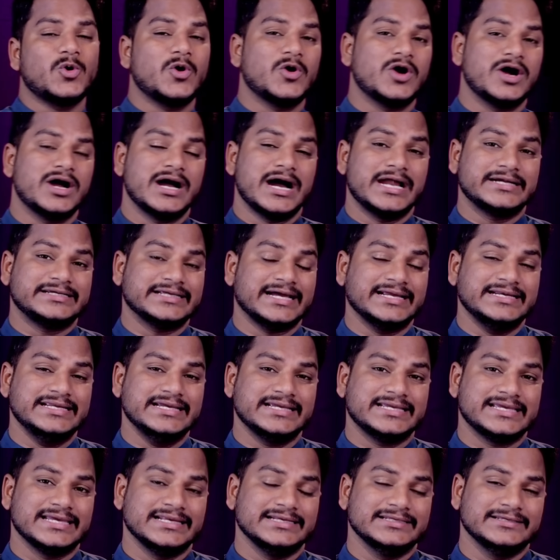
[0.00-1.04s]
को
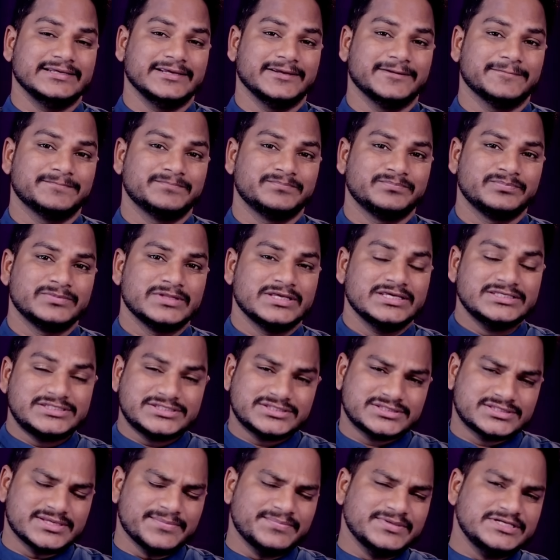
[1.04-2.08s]
हटाने के लिए
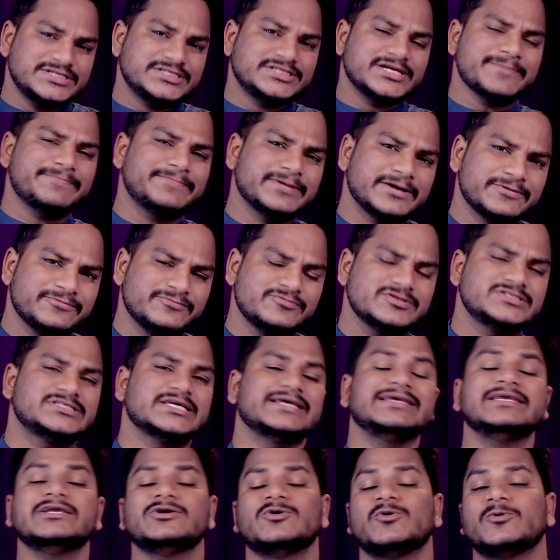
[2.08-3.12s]
इस समस्या पर
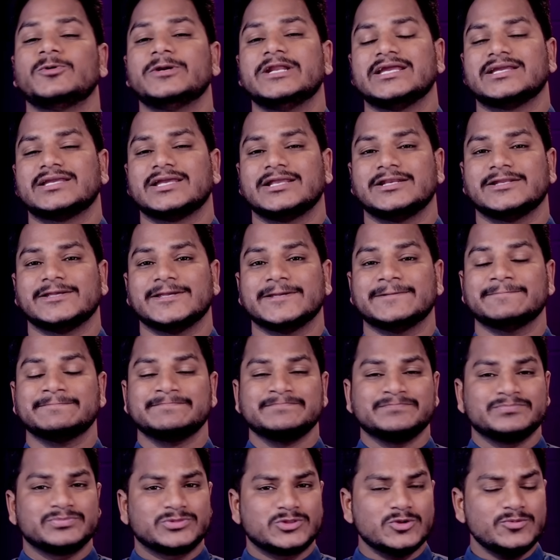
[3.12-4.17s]
विजयी होने के लिए
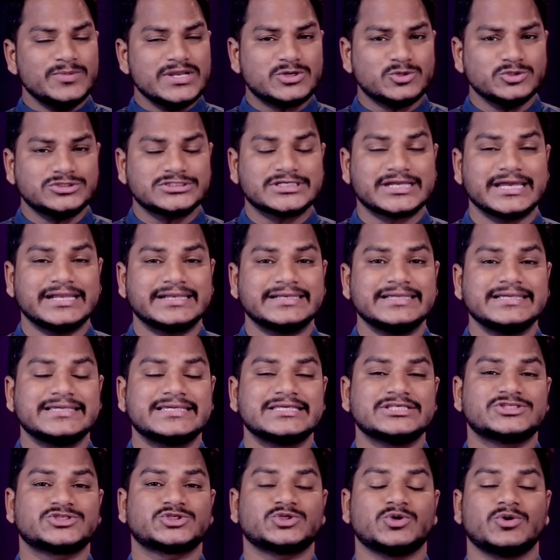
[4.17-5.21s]
तुम्हें कुछ करने
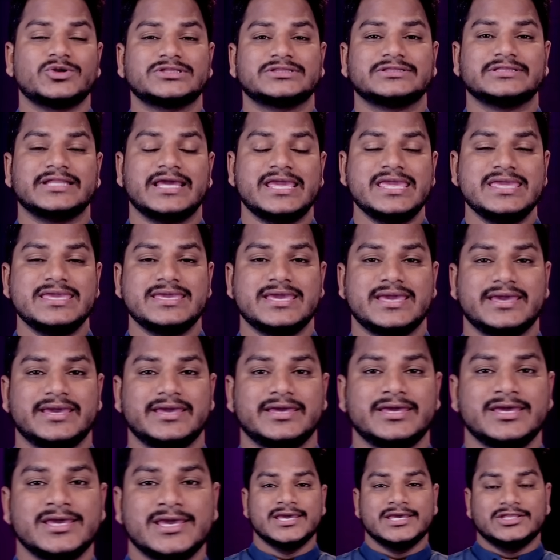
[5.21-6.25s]
की जरूरत नहीं है
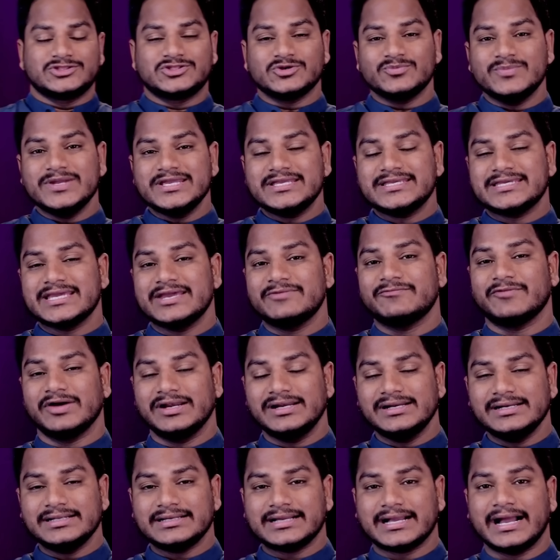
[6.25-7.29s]
तुम्हें
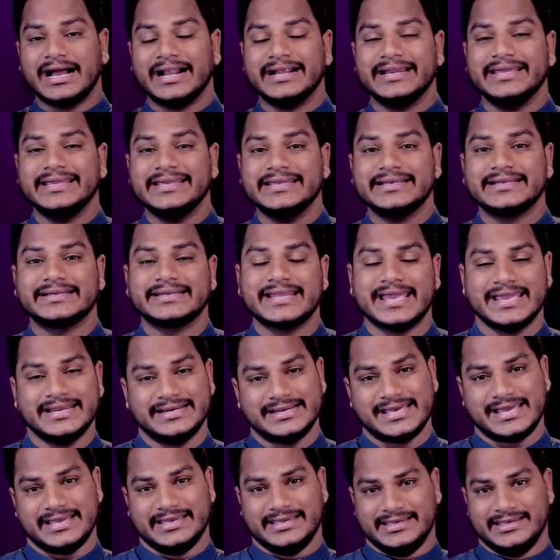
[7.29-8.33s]
केवल खड़े
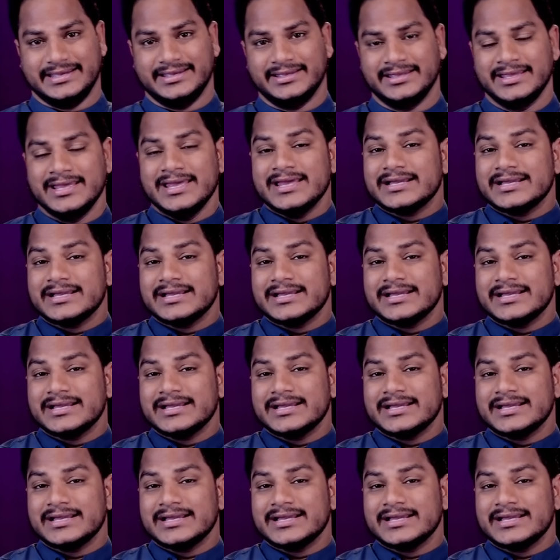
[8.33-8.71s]
रहना है